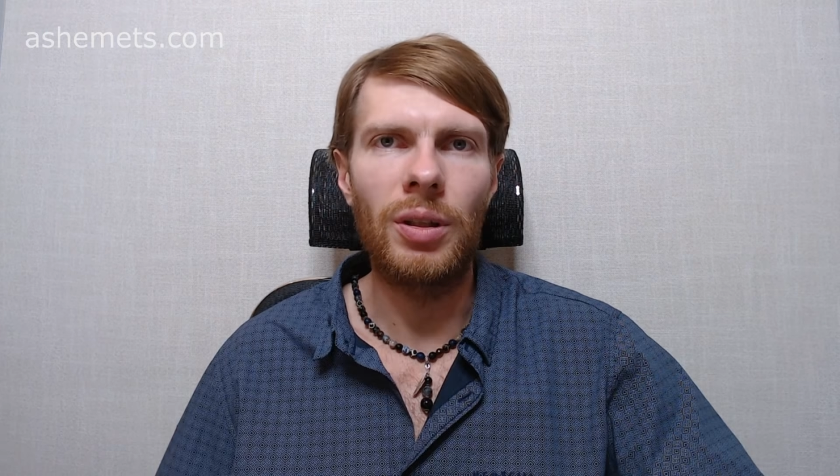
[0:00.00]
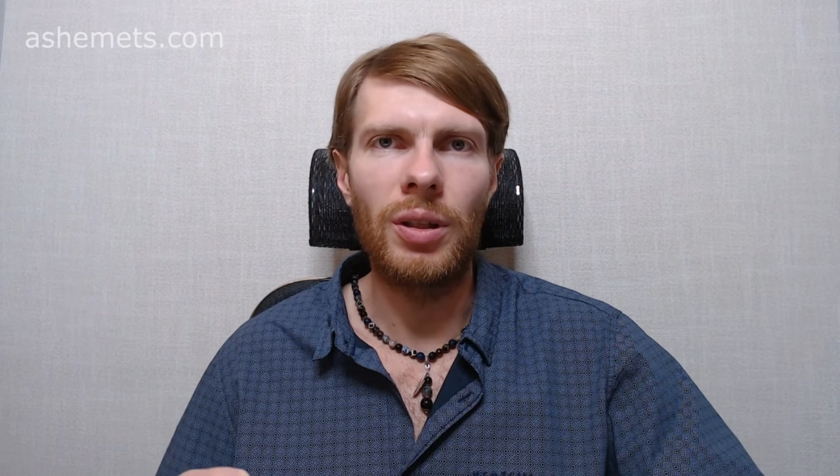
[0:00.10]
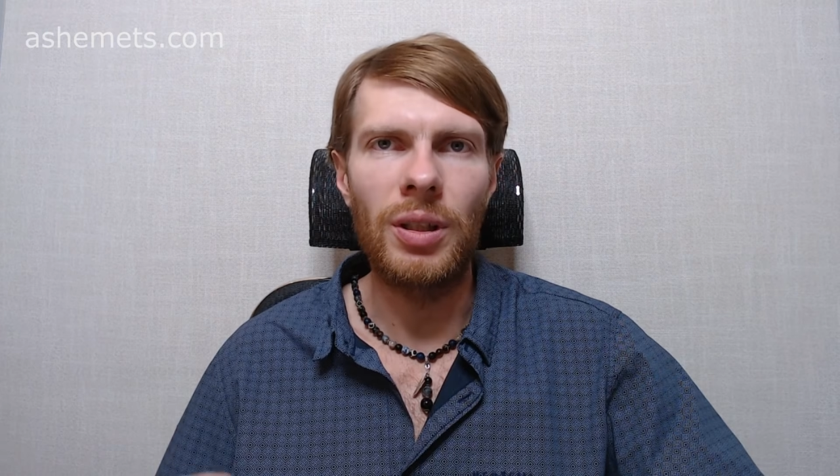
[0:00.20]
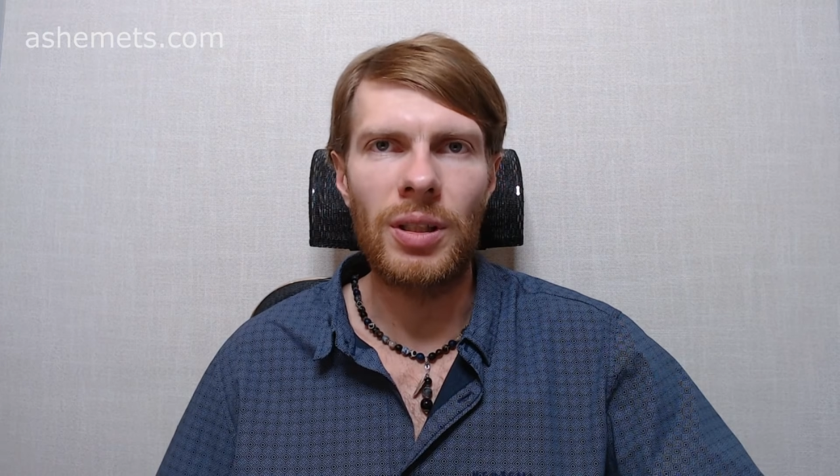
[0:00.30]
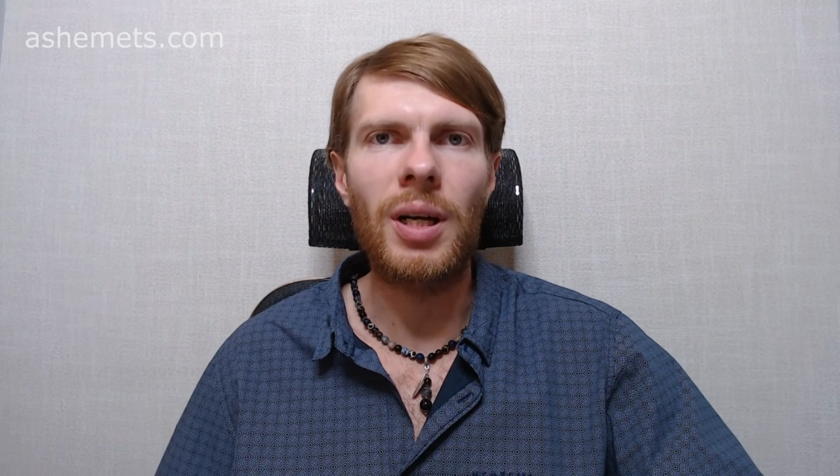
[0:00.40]

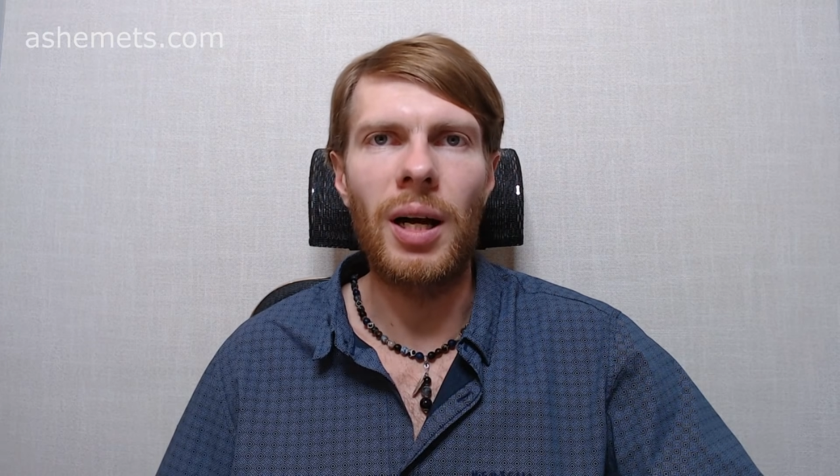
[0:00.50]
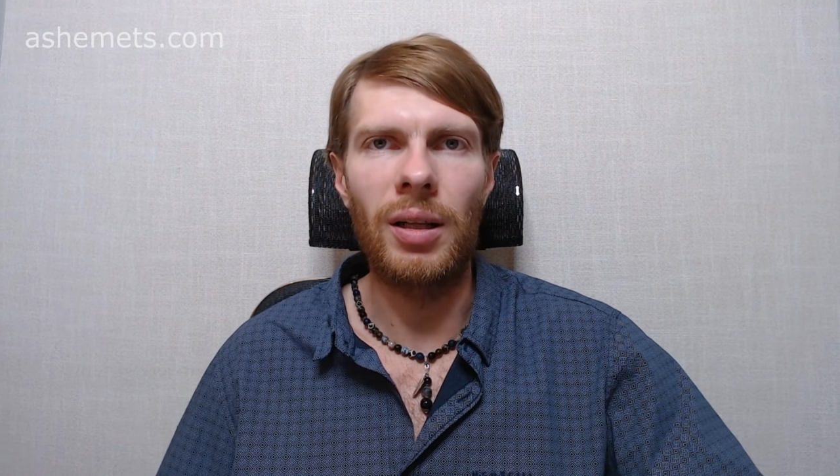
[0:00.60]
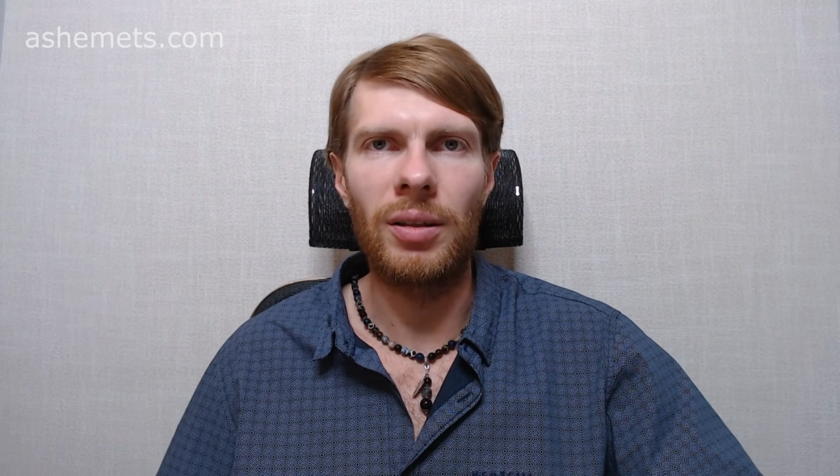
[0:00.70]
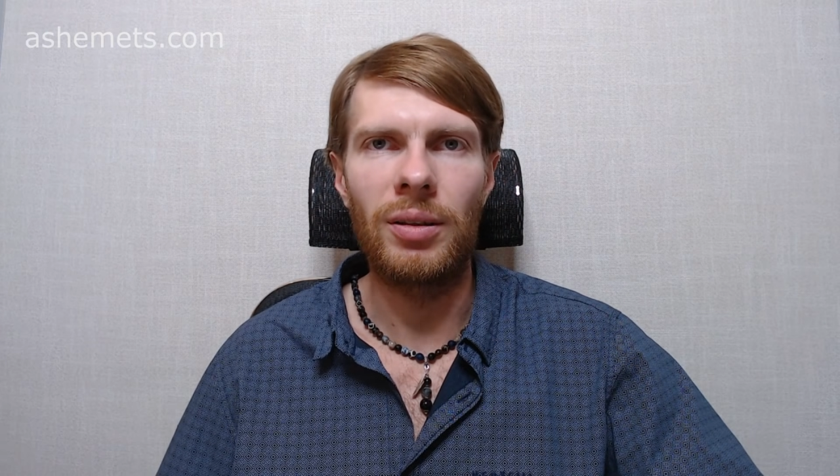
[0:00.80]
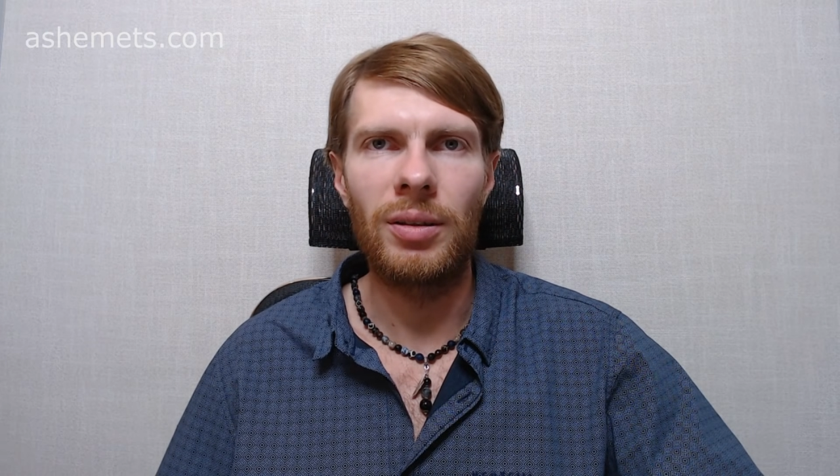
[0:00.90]

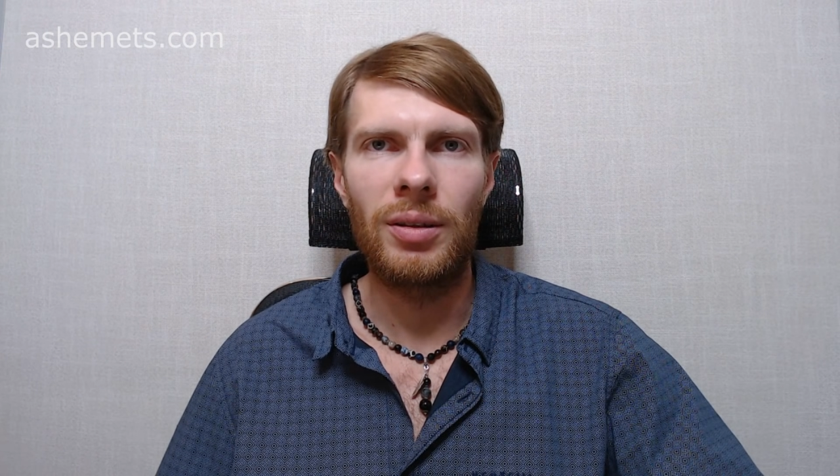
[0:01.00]
искал,